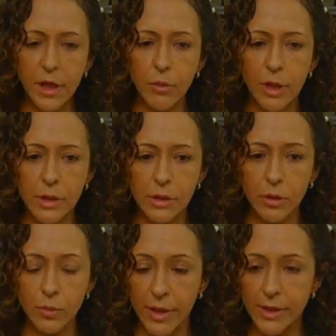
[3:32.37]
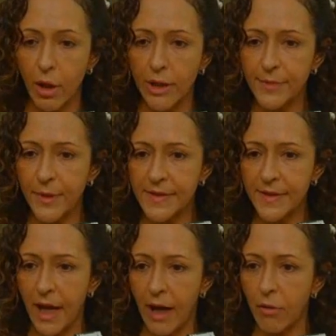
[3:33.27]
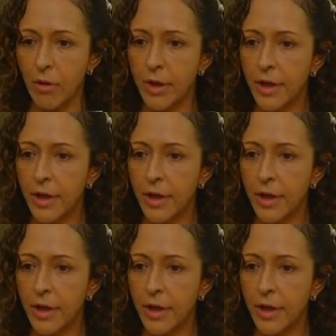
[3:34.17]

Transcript: uma, uma escola especial